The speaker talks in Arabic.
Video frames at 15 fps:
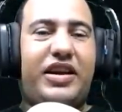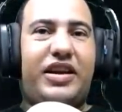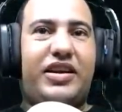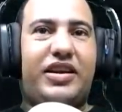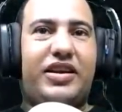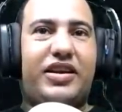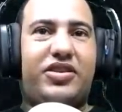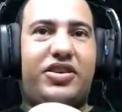
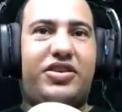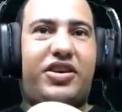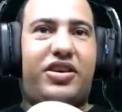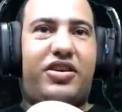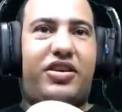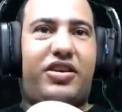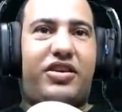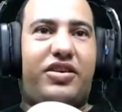
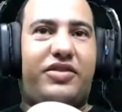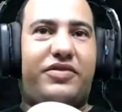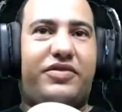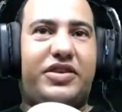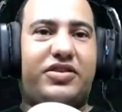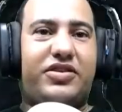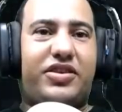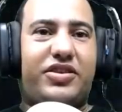الطياره؟ رايت
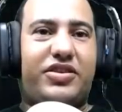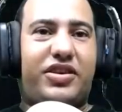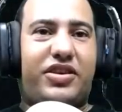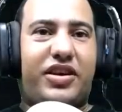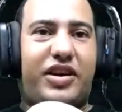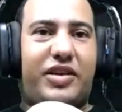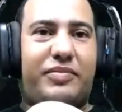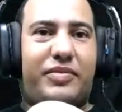
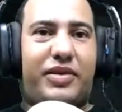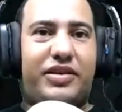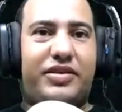الطياره يا جماعه؟